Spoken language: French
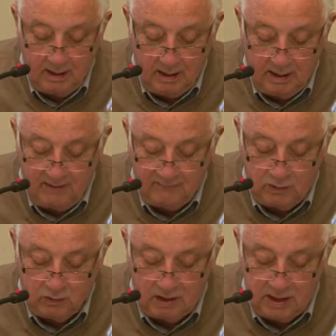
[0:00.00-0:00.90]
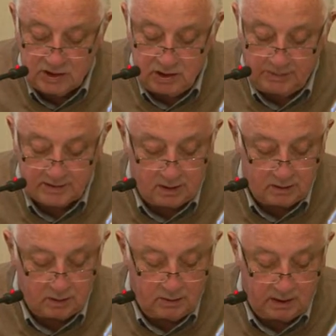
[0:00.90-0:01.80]
l'avis du collège des
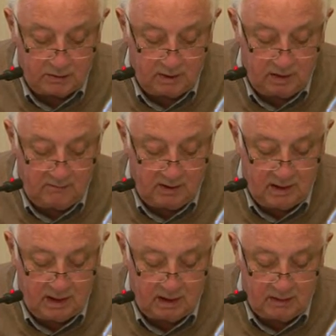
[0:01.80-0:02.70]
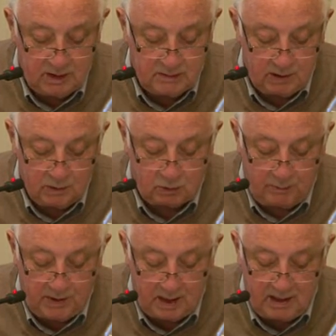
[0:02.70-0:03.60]
représentants de la collectivité et de l'établissement et d'autre
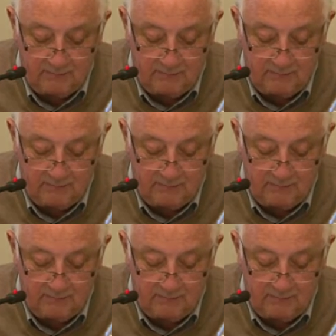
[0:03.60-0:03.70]
part,